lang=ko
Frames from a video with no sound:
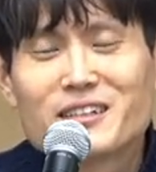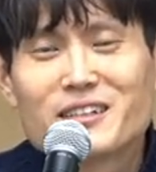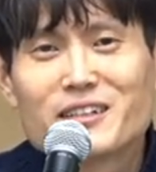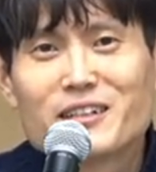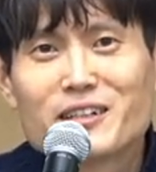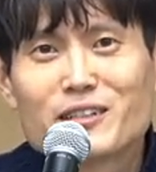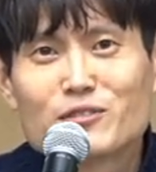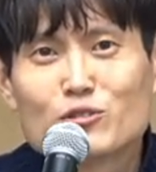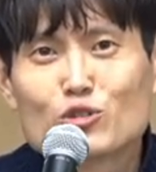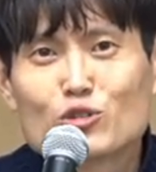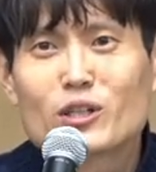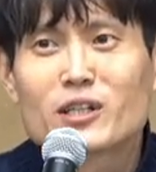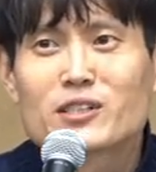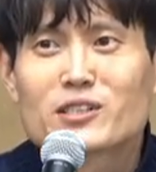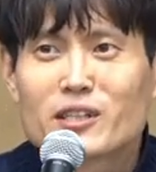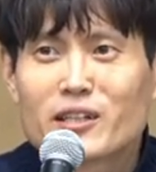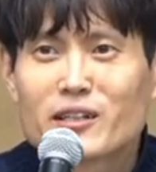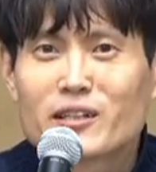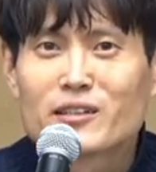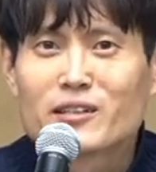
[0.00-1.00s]
예, 누가
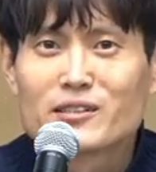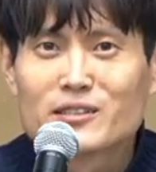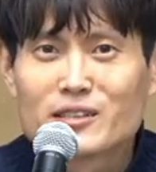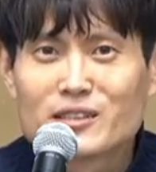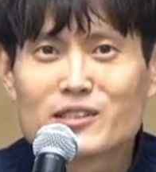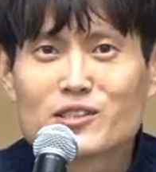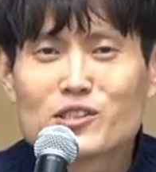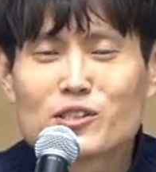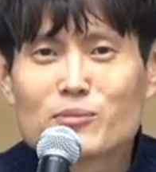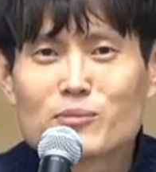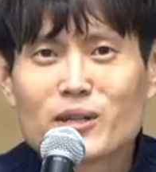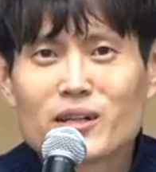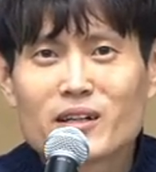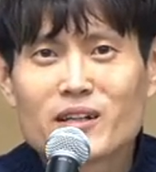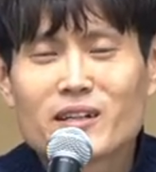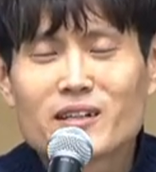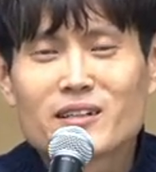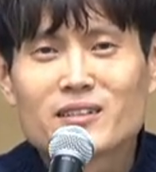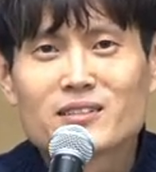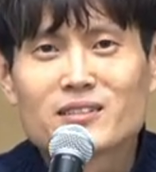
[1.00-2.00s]
제일 이
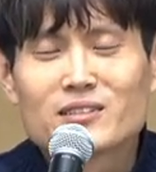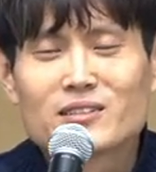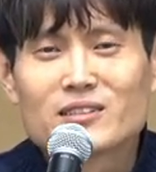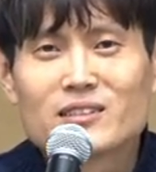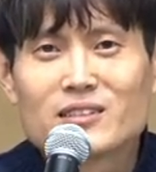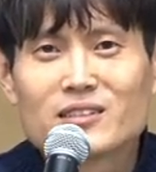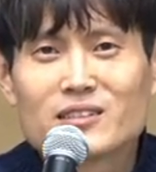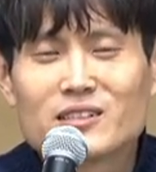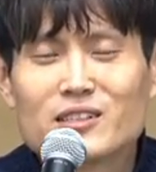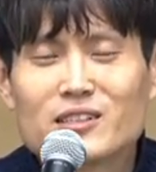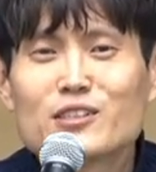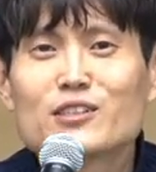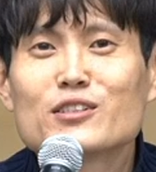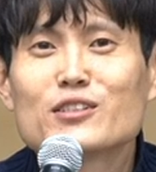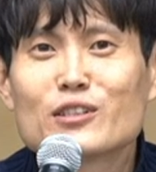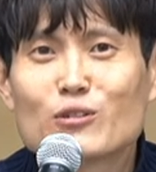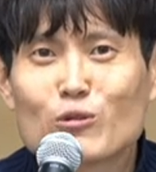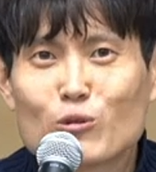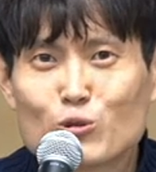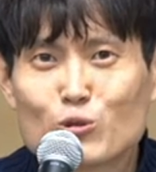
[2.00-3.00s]
집에 이
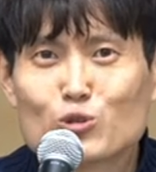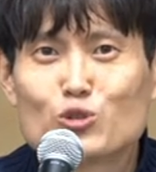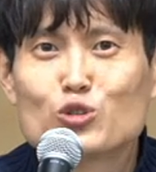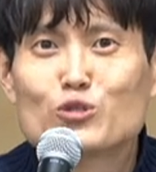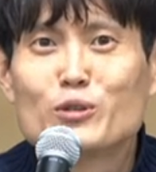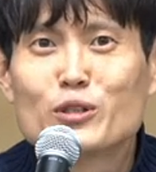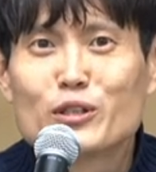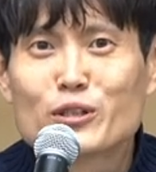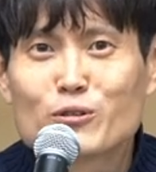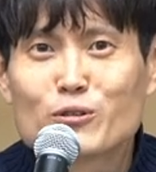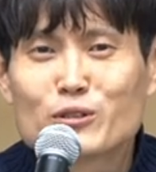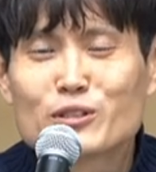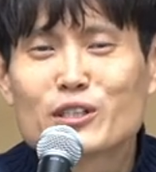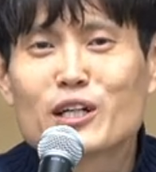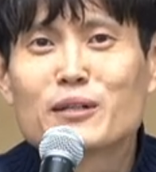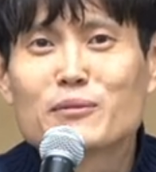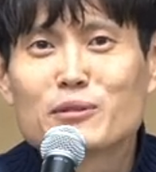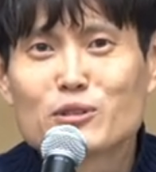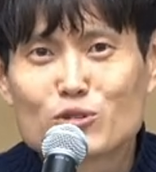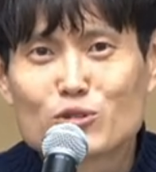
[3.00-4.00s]
1등이고 우두머리고 그
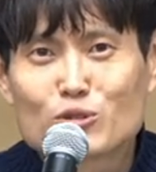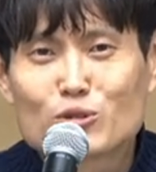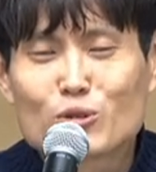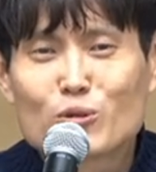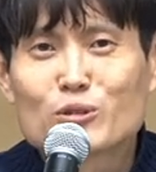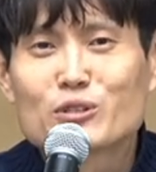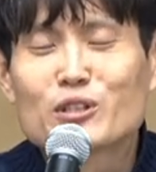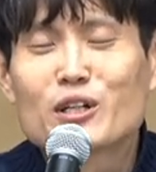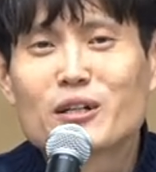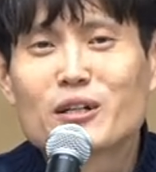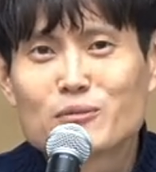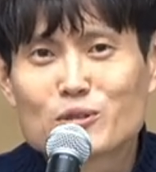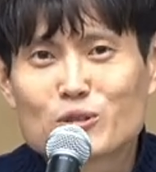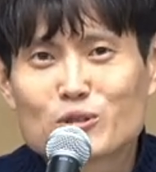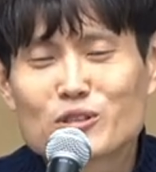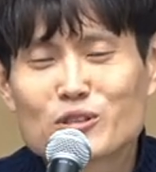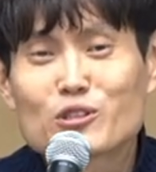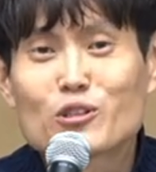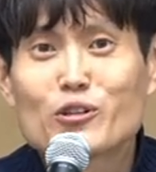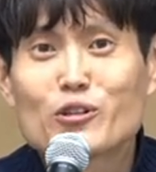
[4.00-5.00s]
다음이 누구고 그 다음이
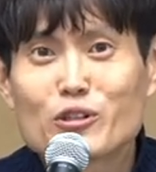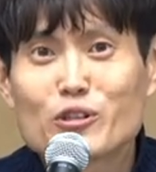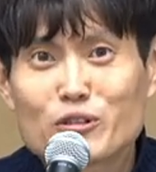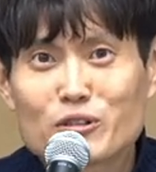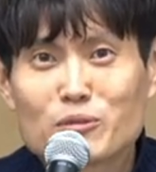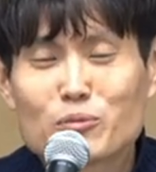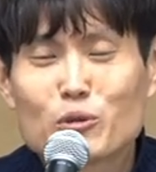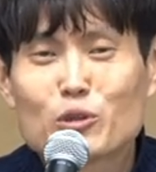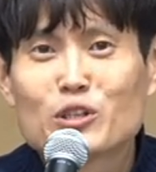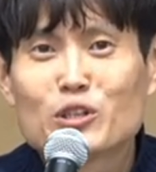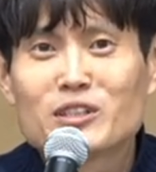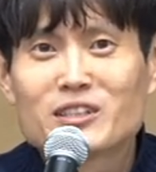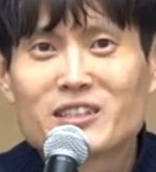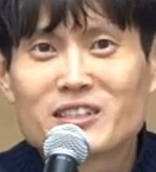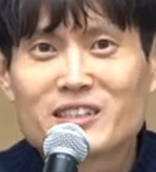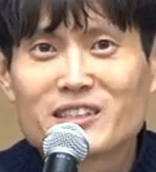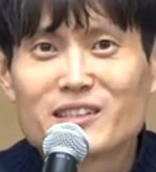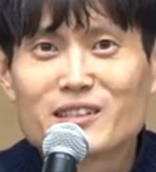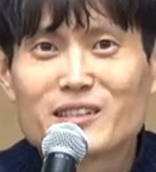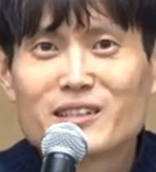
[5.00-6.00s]
누구 서열을
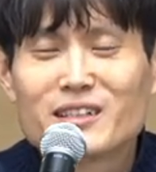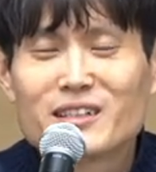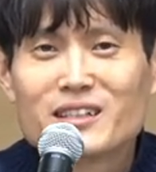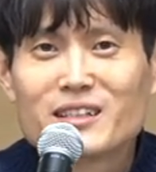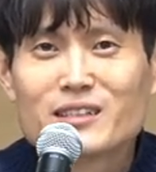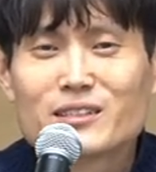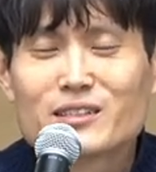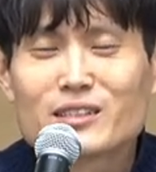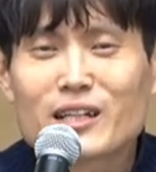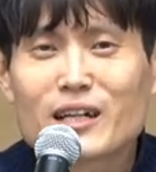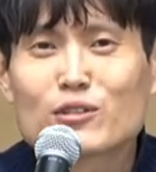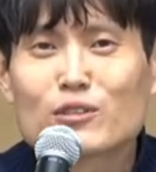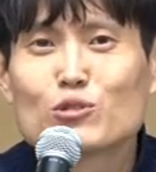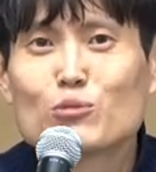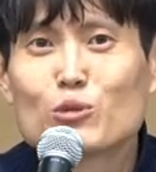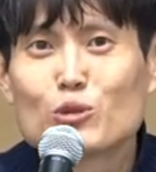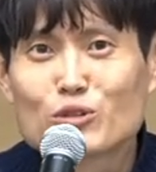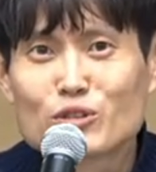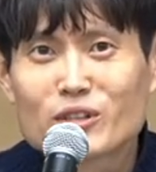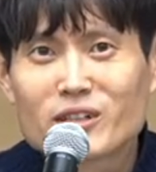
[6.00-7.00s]
본인이 자기도
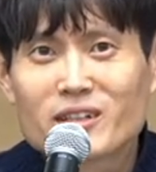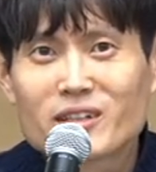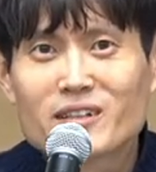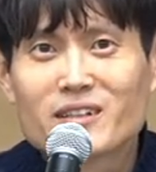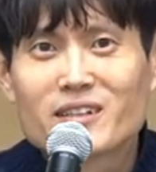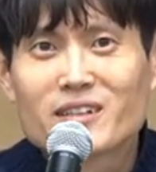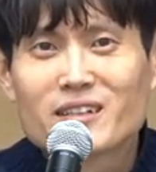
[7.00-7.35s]
모르게